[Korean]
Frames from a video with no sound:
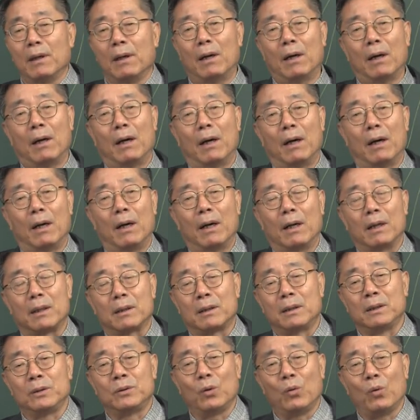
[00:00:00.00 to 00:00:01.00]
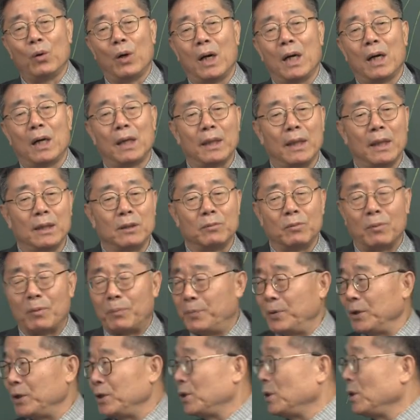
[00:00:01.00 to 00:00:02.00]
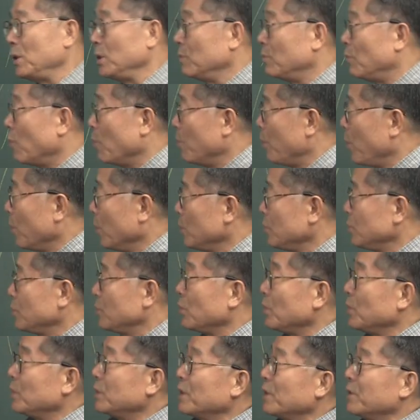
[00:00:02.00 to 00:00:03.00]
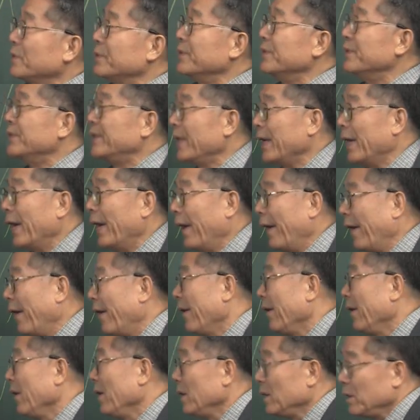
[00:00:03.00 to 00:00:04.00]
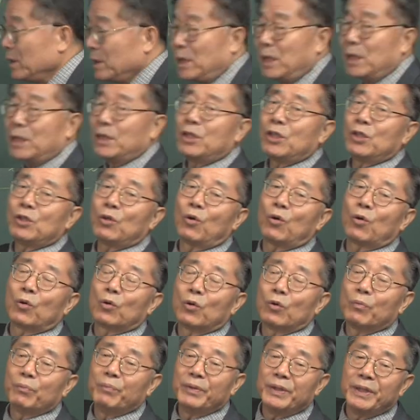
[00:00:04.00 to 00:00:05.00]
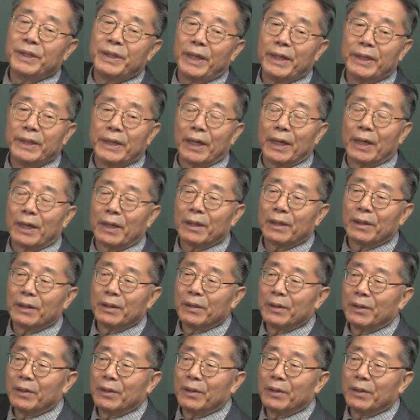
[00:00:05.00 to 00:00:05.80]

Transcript: 아, 그동안에는 뭐 빛을 못 볼 수도 있었는데 실제로 그 미래에